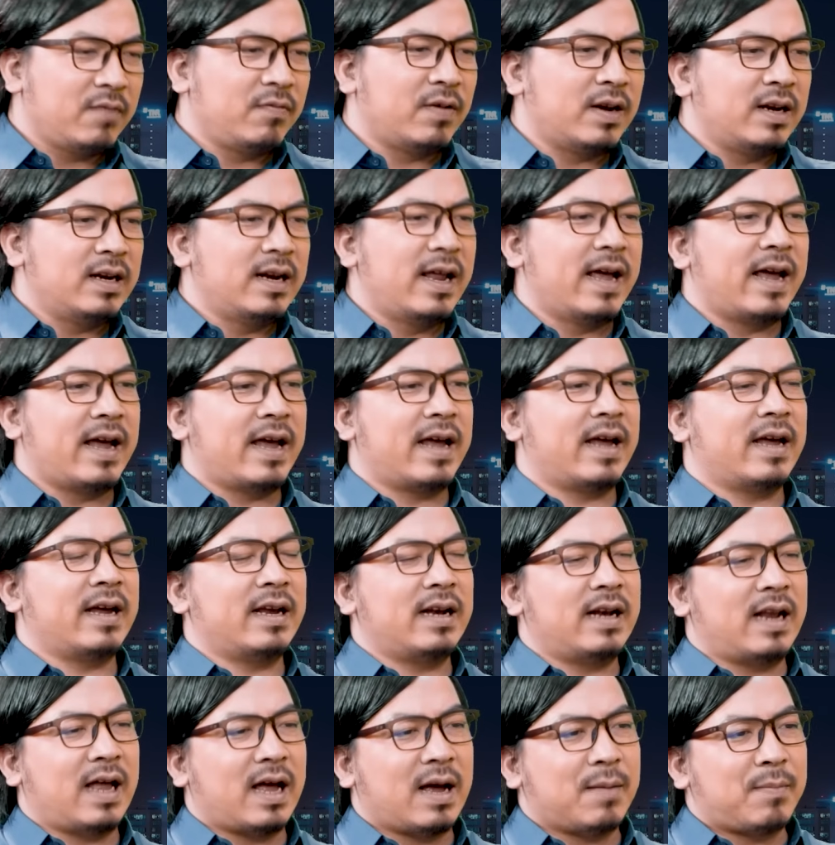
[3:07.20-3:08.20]
Cái vấn đề
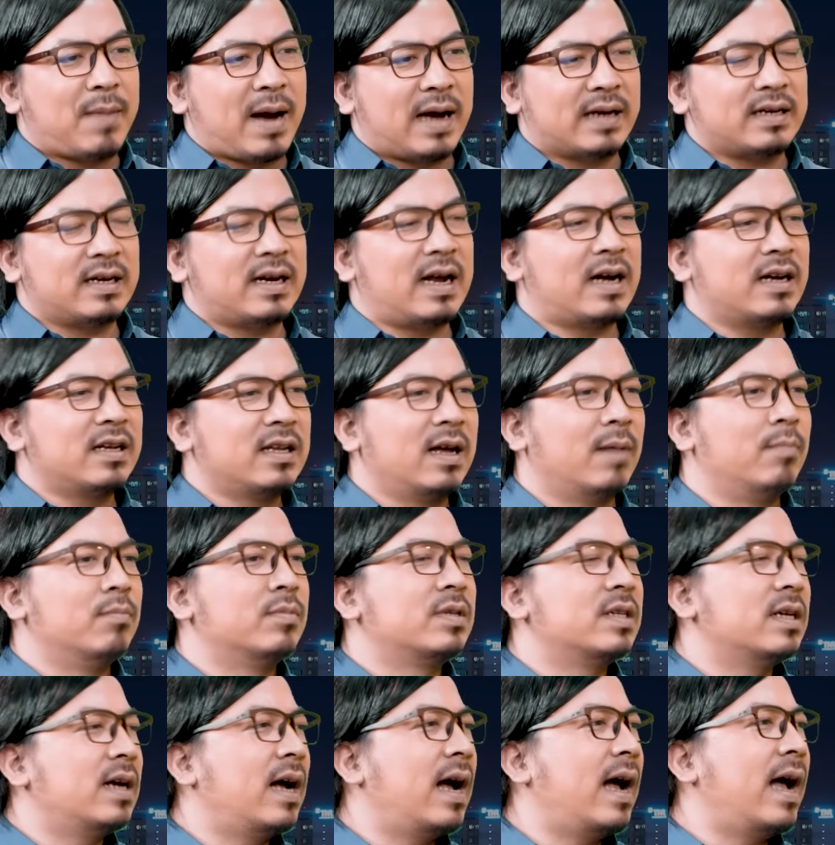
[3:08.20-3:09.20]
ấy là bạn ấy đang
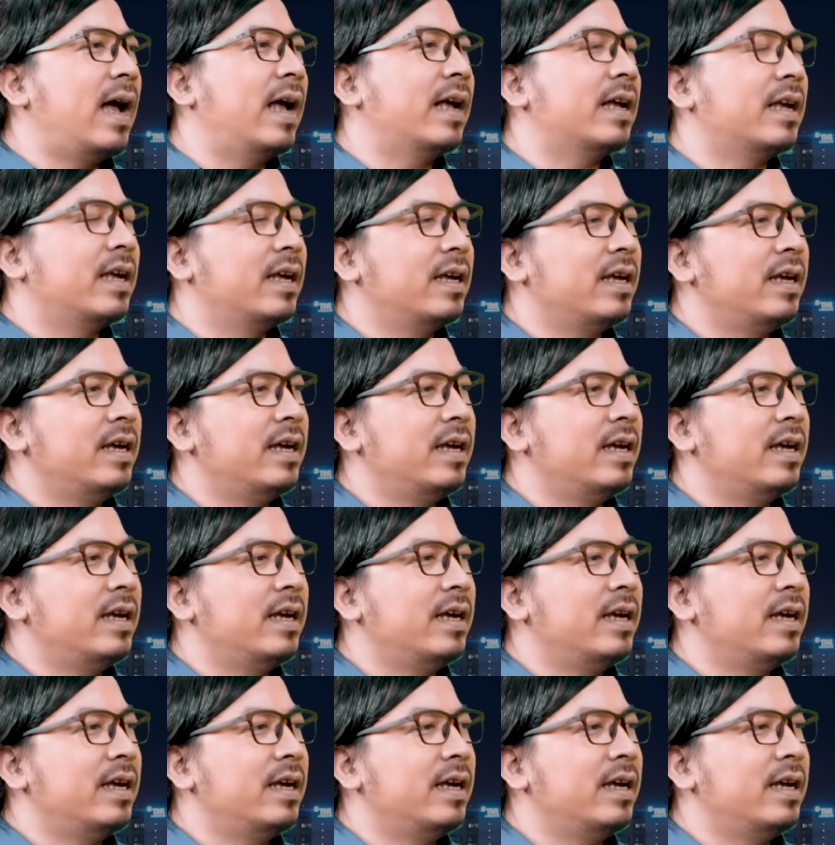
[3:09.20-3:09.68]
nhầm giữa hai cái